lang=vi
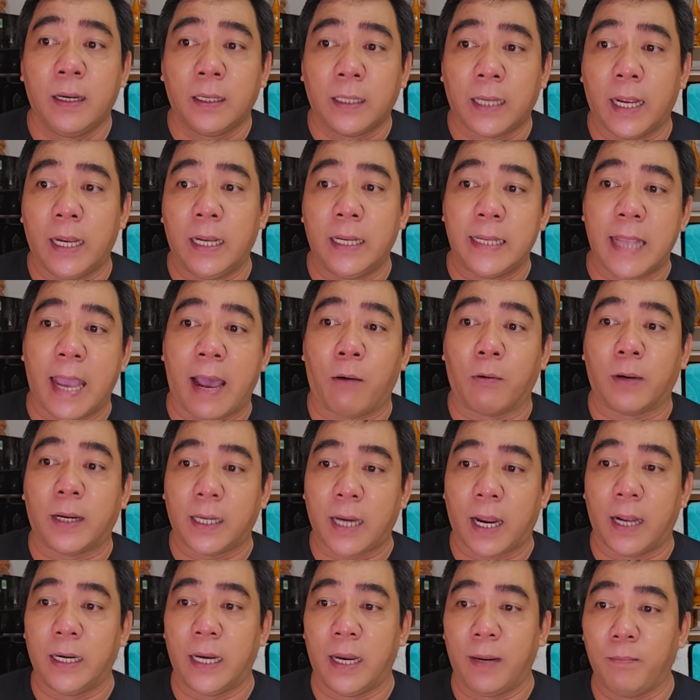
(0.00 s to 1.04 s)
thì vào cái
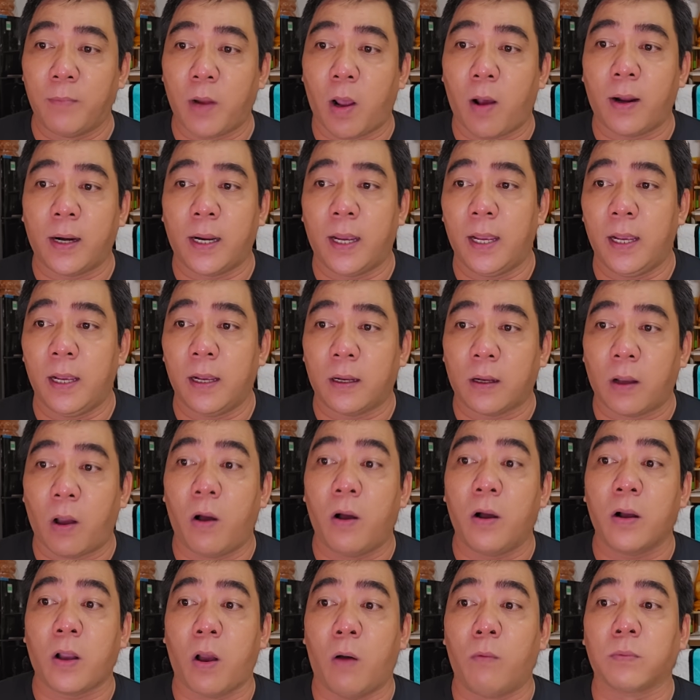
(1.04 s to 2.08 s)
thời điểm đó đó
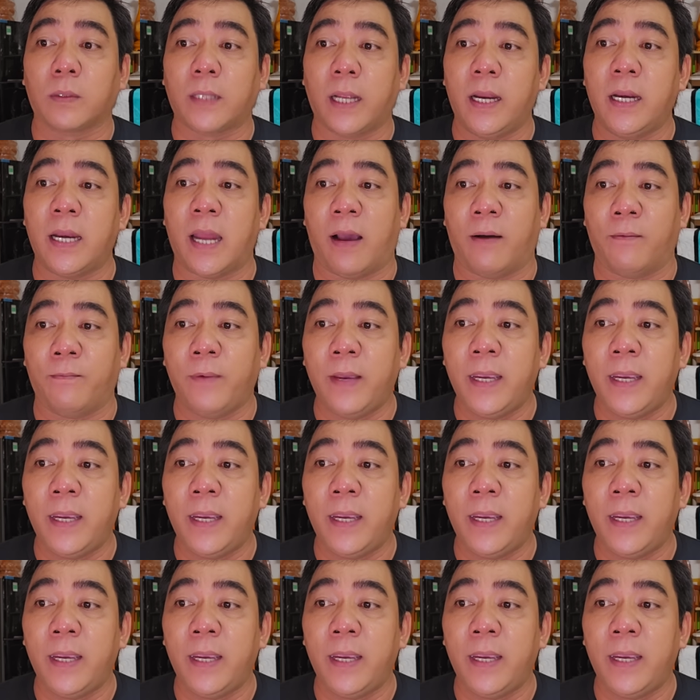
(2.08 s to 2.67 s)
có công ty là